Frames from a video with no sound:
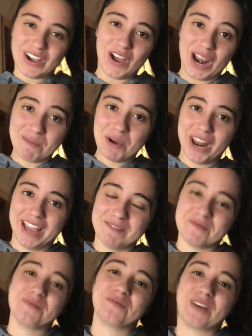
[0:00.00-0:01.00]
Hola amores,
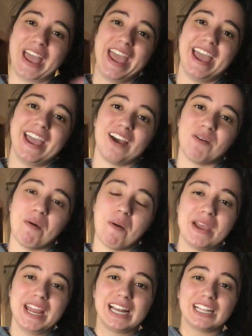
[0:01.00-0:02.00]
eh, como
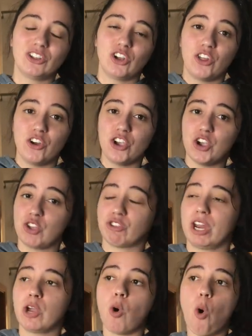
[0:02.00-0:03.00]
veis en el título de hoy, os
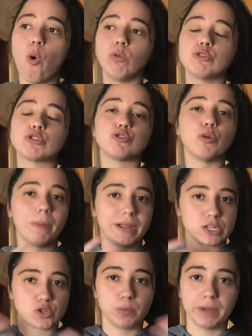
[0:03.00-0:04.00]
traigo un super
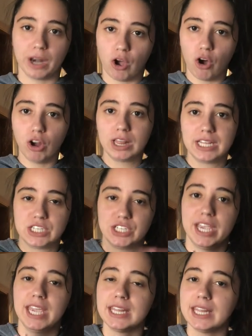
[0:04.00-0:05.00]
super haul de
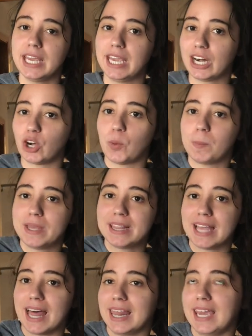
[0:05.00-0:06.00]
Shane de
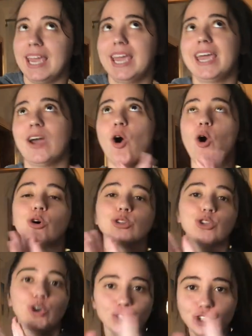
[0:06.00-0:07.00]
ropita de
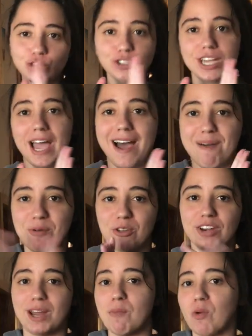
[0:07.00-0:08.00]
otoño, ya
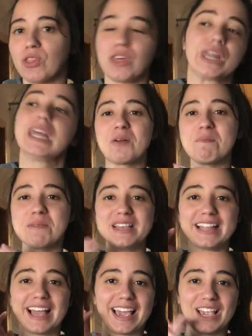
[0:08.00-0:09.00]
podríamos decir,
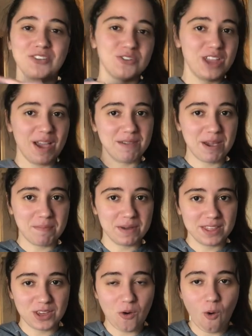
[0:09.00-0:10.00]
ropita que yo ya había
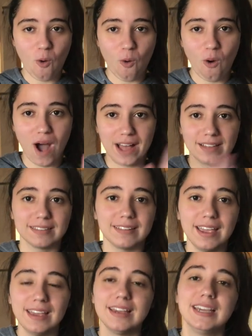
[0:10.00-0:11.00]
pedido antes
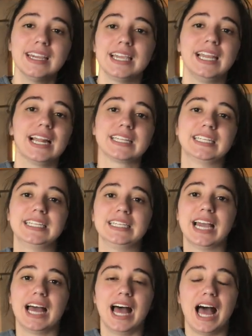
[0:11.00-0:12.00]
y la
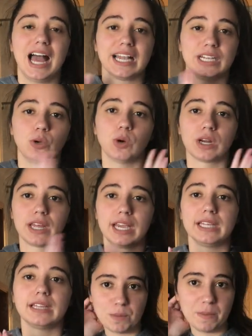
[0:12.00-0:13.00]
tenía aquí
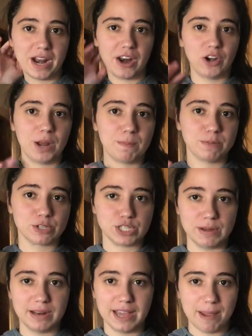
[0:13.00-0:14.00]
guardadita, en verano era
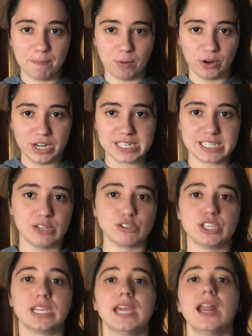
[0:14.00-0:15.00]
imposible ponérselo
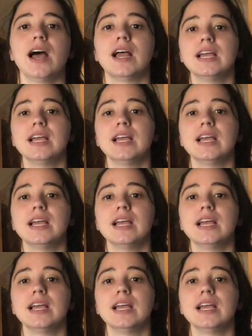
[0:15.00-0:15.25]
siquiera,